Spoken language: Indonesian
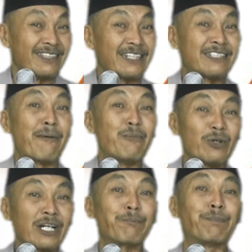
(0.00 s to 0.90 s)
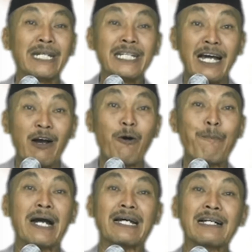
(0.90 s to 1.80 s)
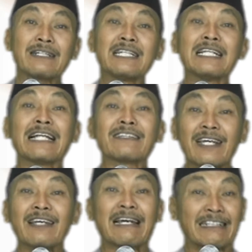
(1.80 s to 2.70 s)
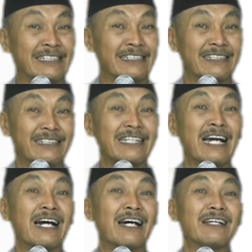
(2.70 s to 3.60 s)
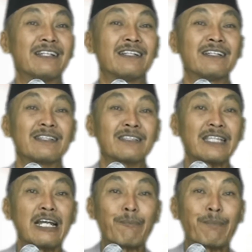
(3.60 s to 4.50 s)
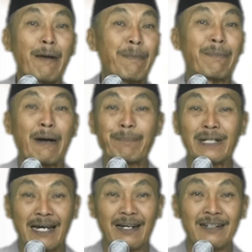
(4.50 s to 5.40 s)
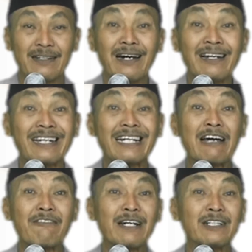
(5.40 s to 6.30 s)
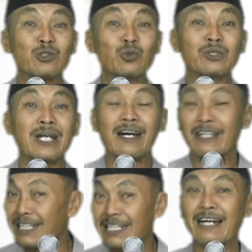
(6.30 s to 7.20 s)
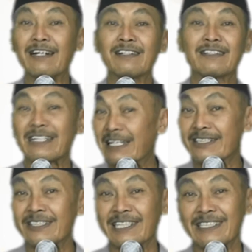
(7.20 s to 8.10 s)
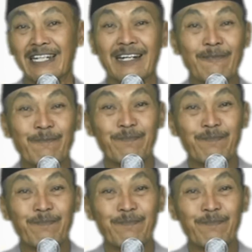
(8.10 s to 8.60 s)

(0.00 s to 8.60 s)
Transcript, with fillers: Tidak mungkin beliau bakal dilantik lagi. Ya, tanpa Bapak bilang, relawan sudah hilang dengan sendirinya.